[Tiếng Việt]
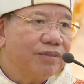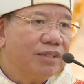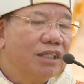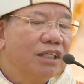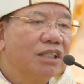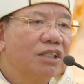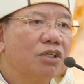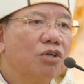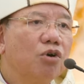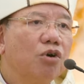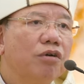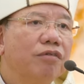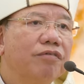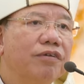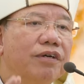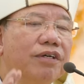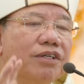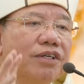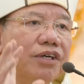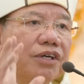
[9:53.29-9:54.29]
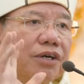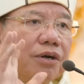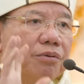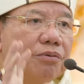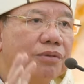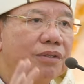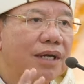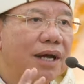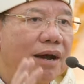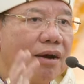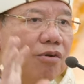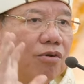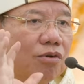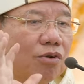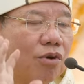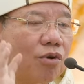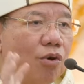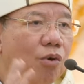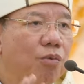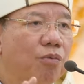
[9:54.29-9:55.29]
nhưng đối với người công
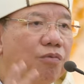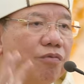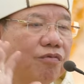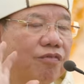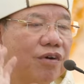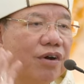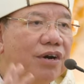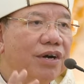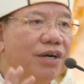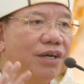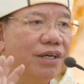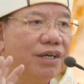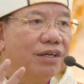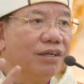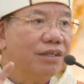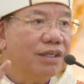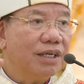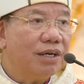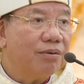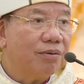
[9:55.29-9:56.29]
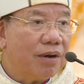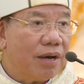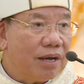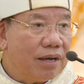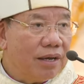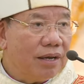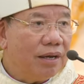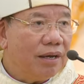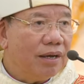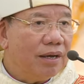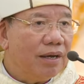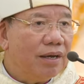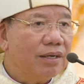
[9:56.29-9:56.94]
giáo cùng với những điều ấy